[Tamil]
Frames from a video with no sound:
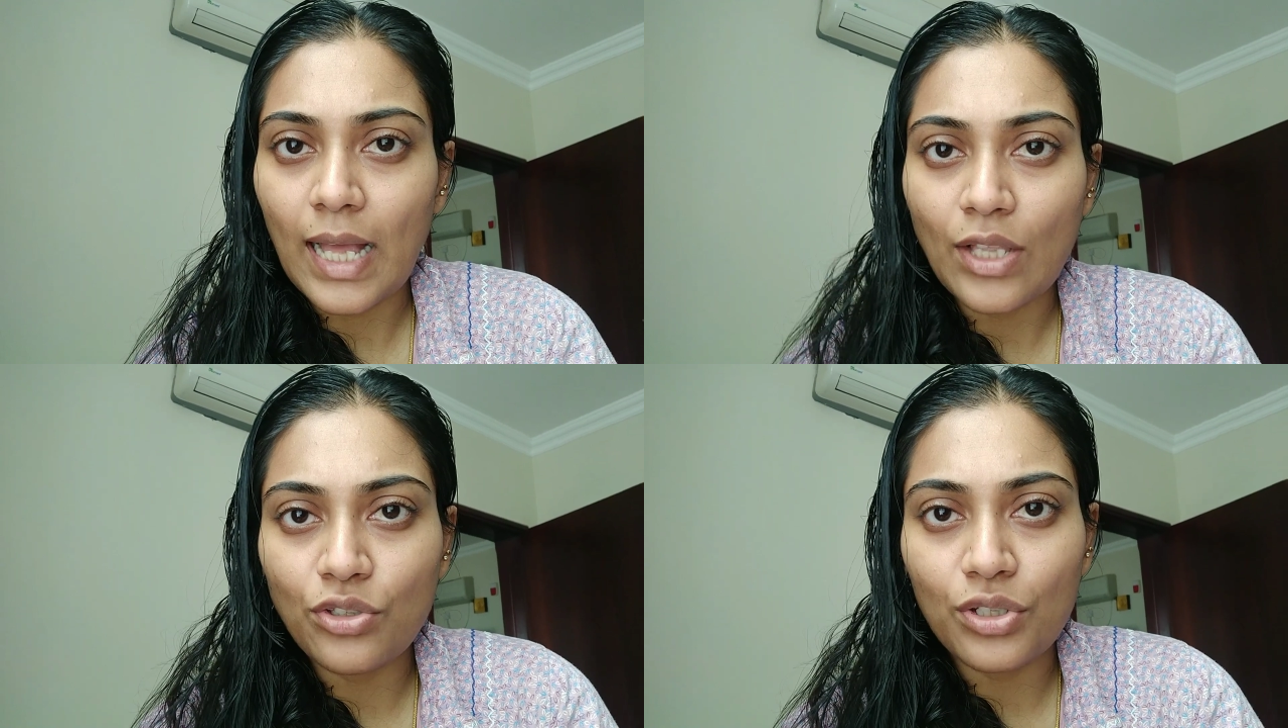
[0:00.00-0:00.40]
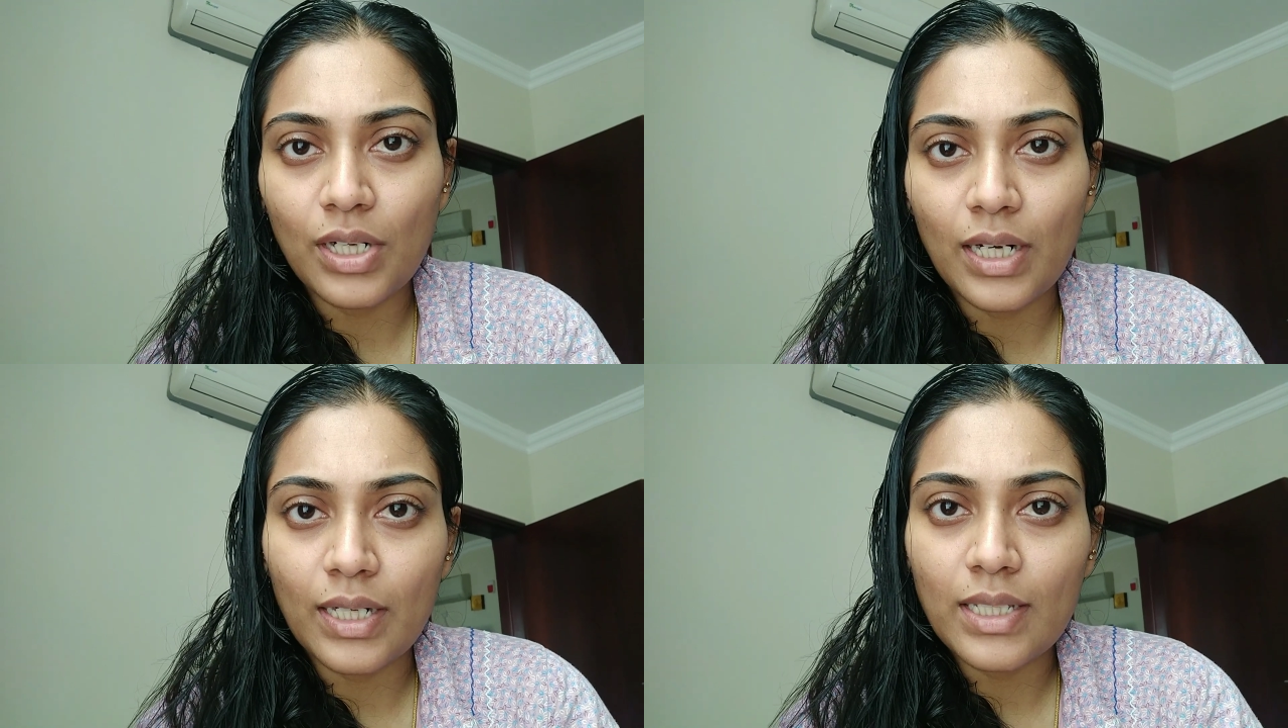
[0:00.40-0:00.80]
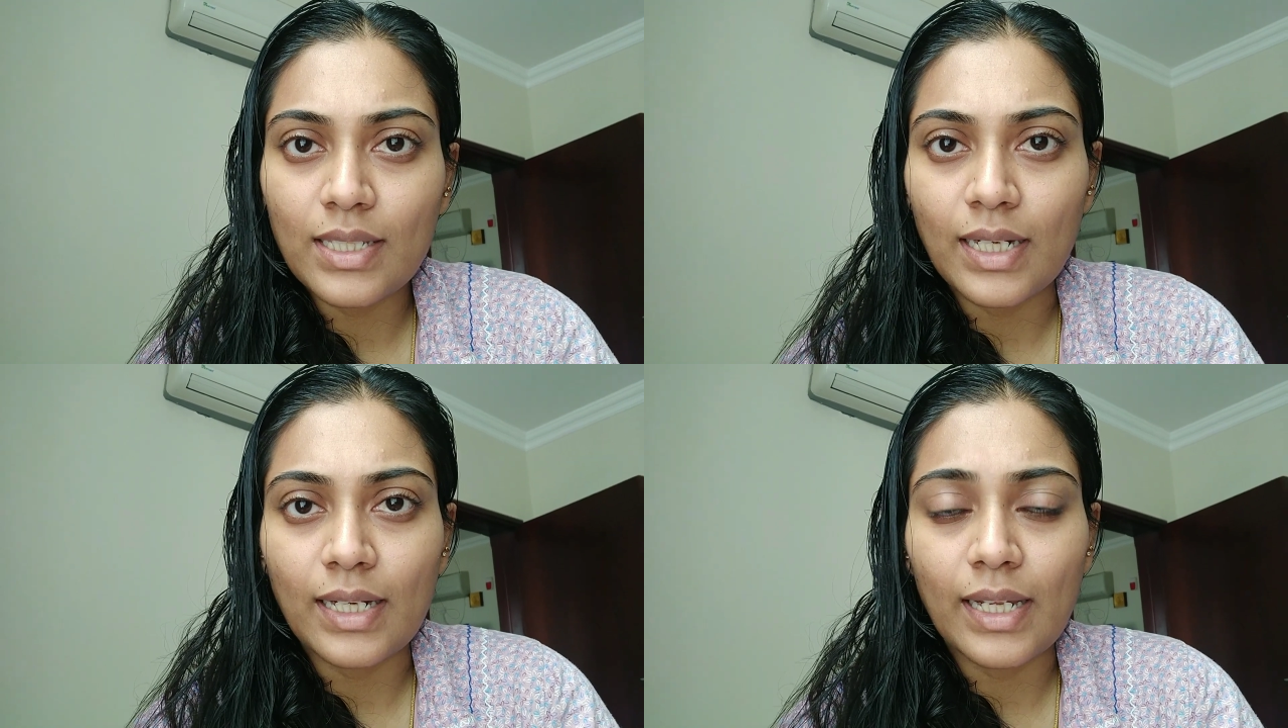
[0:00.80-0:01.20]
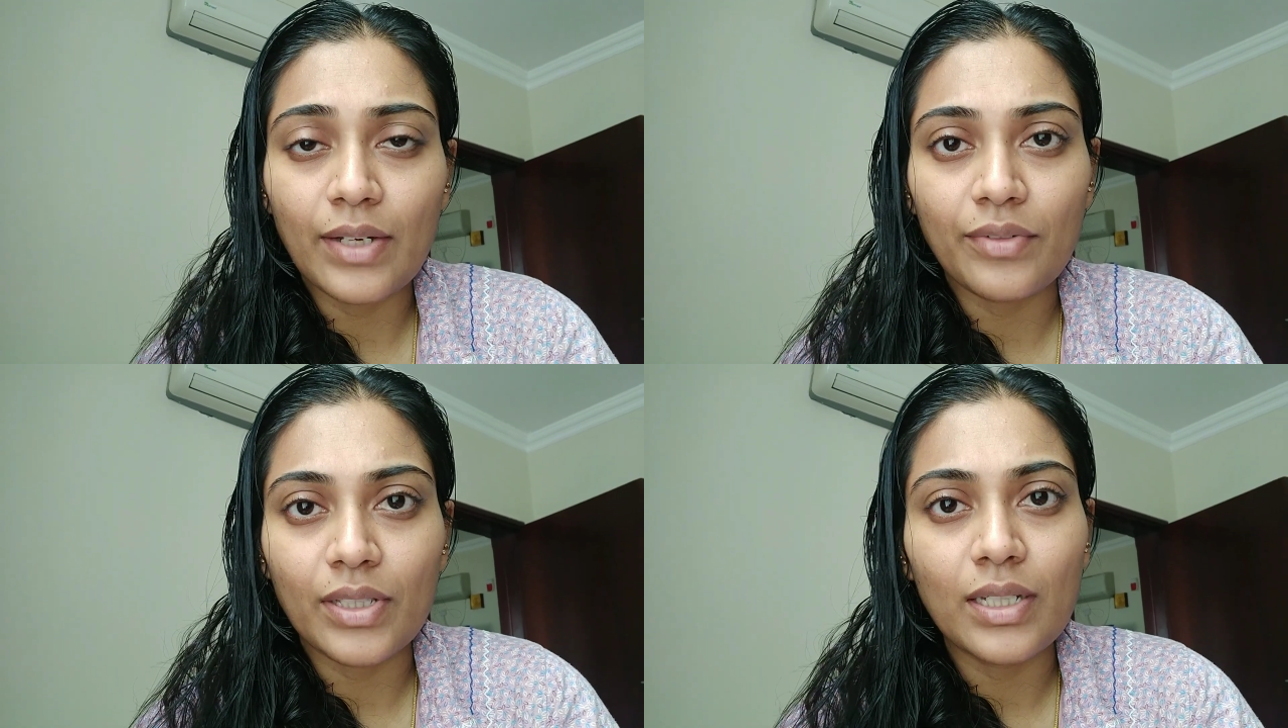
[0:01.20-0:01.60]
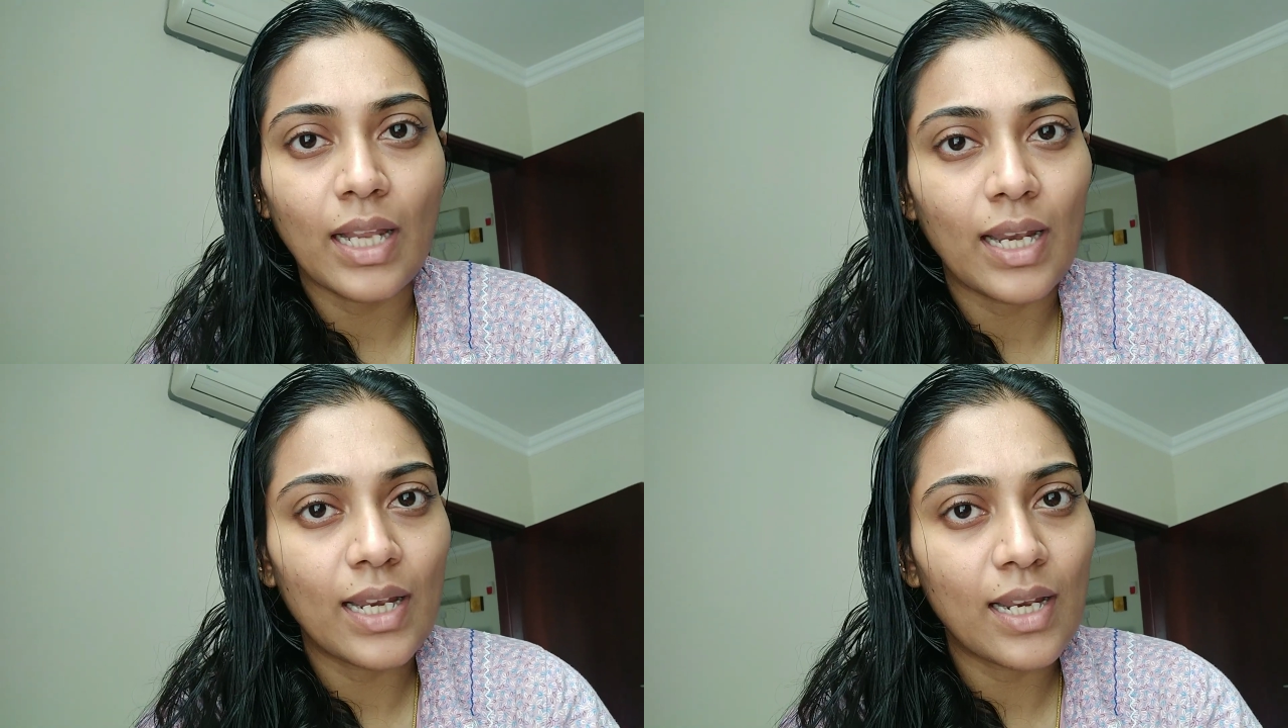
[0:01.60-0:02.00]
நேச்சுரலான சன்லைட் வந்து
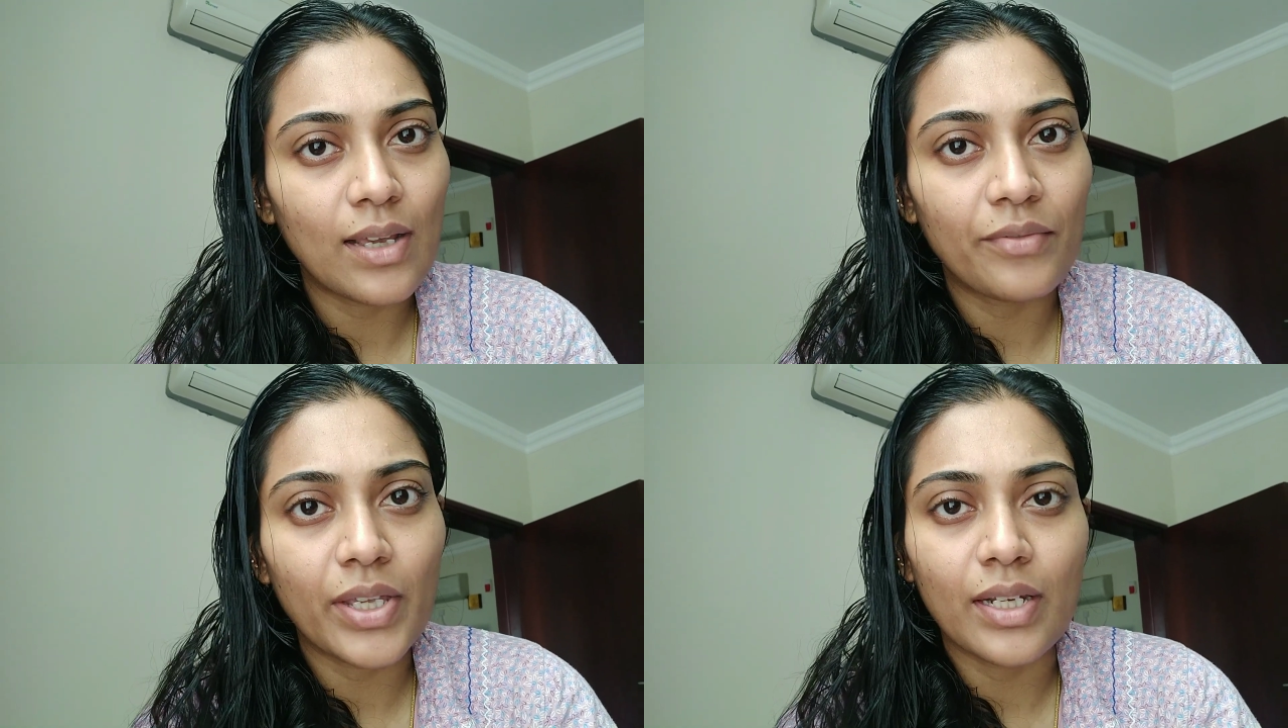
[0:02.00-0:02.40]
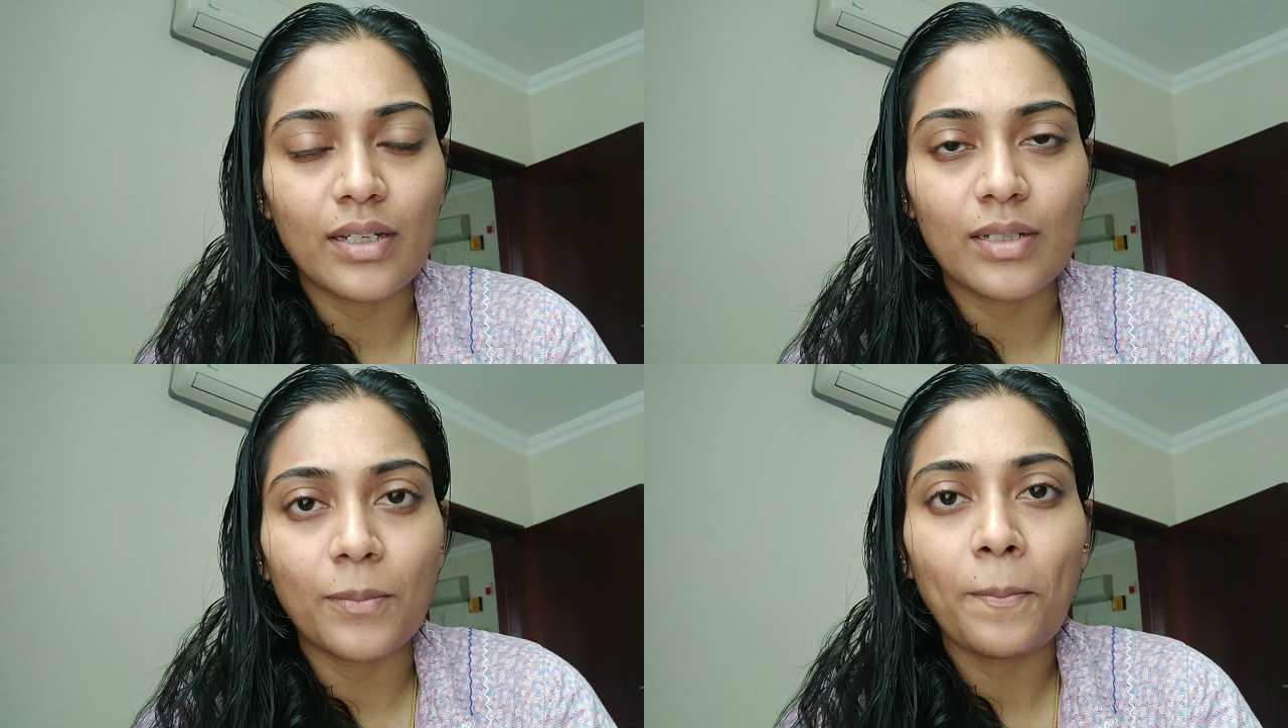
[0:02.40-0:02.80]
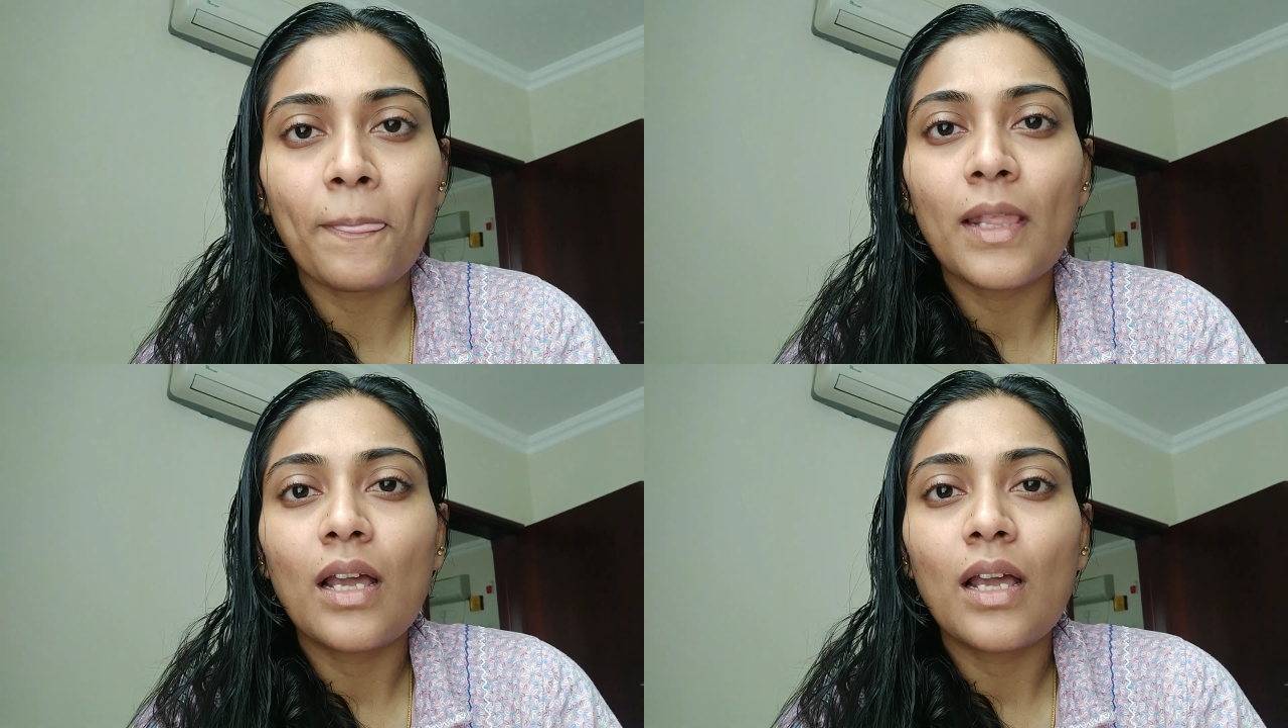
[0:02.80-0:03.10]
நல்லாவே இருக்குது